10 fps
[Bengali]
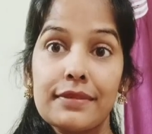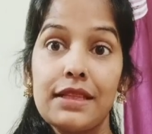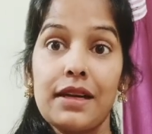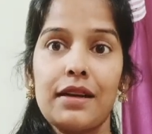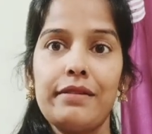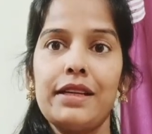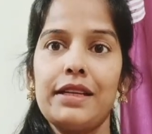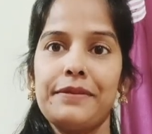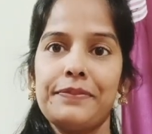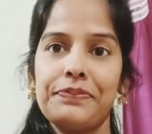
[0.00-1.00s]
দাঁড়াবা
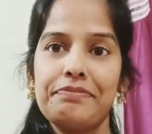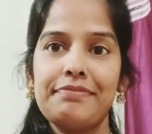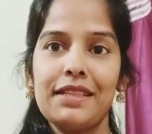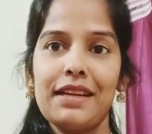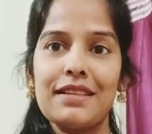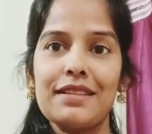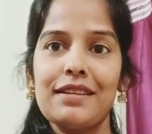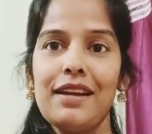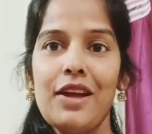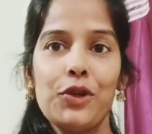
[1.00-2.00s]
নাই ঠিক আছে
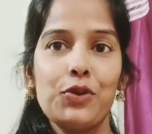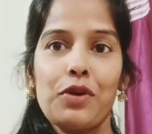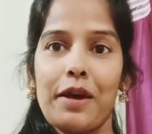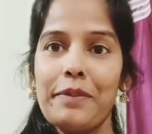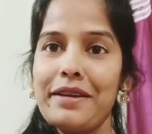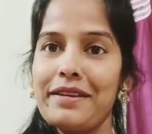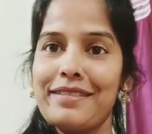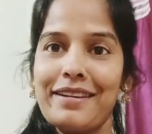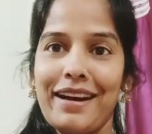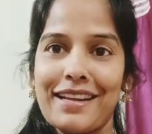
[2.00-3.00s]
তো আমি
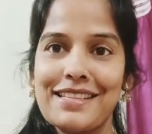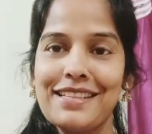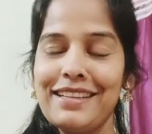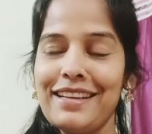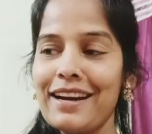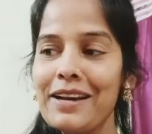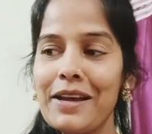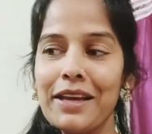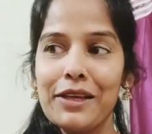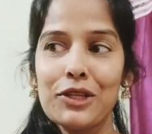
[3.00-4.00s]
কেকটা খাচ্ছি না
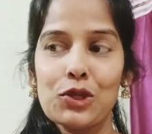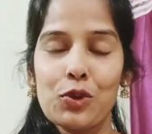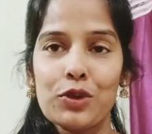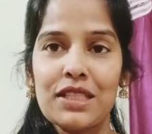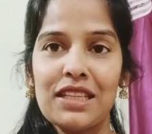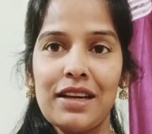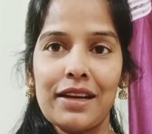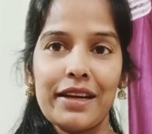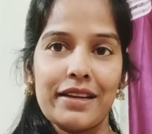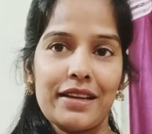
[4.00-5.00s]
কিছু করছি না
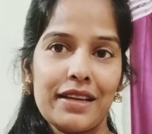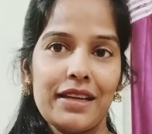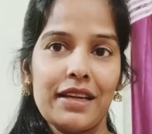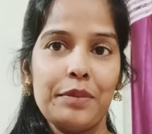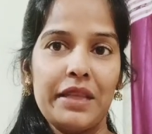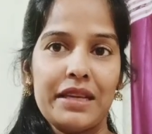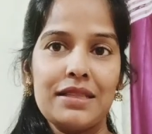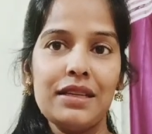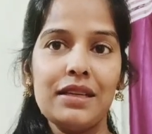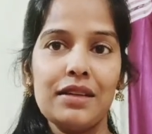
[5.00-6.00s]
কেকটাকে
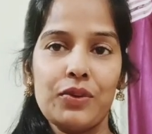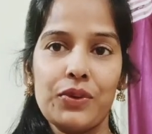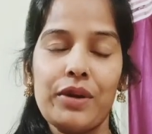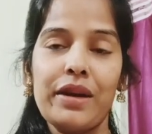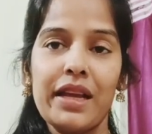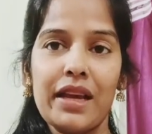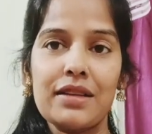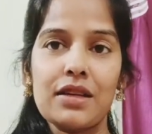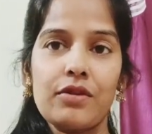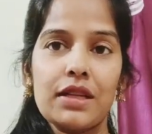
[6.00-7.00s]
দেখছি কোথাও রেখে
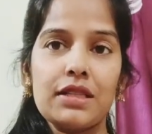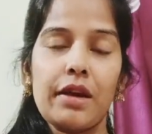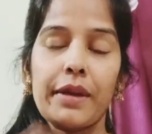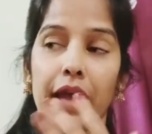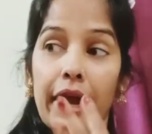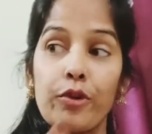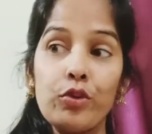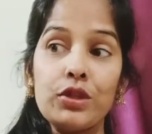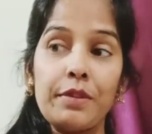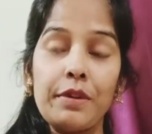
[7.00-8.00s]
আসা করাচ্ছি আমার
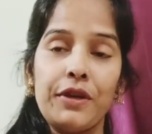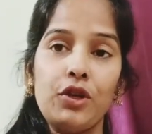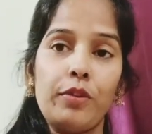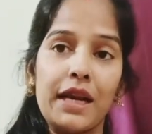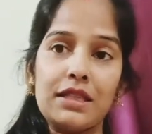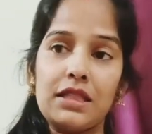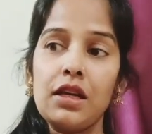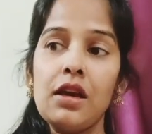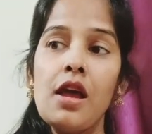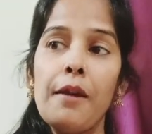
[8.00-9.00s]
এখনও যে আমি ভিডিও বানাচ্ছি
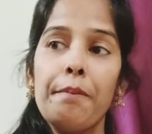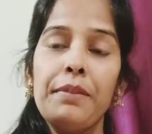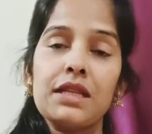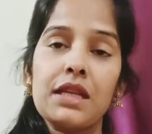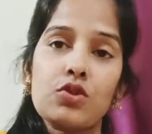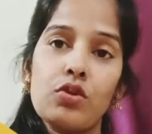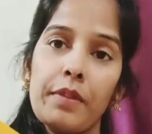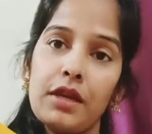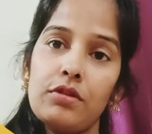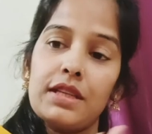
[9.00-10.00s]
বিশ্বাস করুন
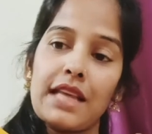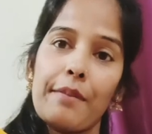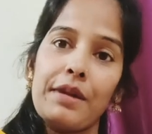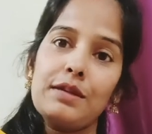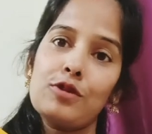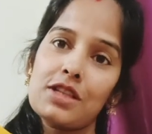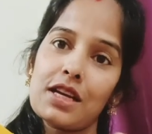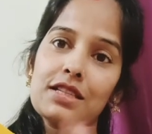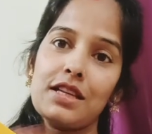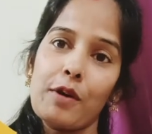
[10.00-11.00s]
আমি কিন্তু সামনে যে বসে
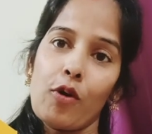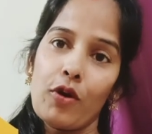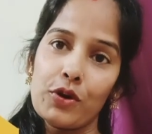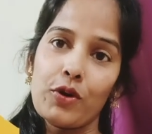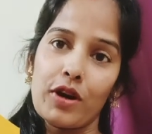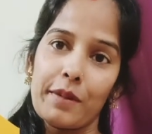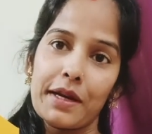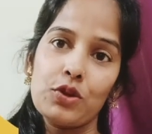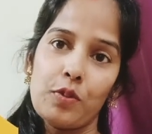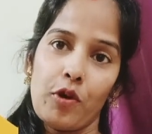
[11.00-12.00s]
আছি আমার অন গড
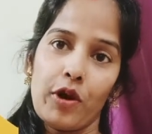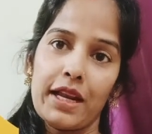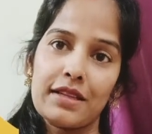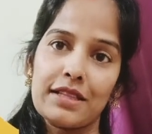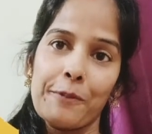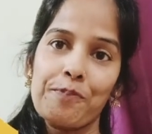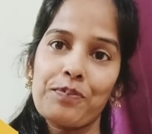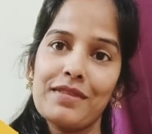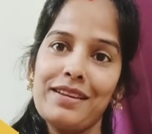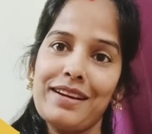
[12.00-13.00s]
আমার কিন্তু ভয় লাগছে
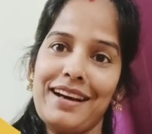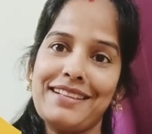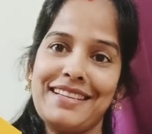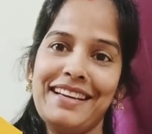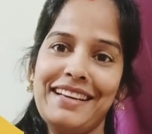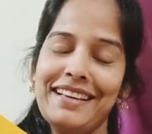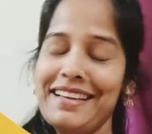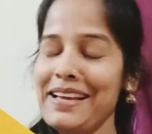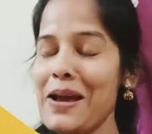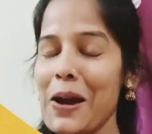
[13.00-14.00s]
ঠিক আছে
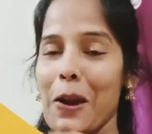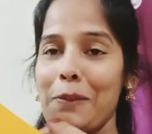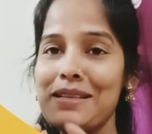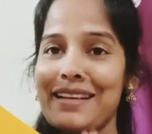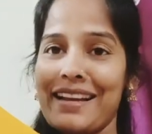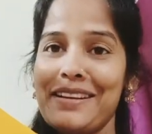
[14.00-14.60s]
আমি জানি না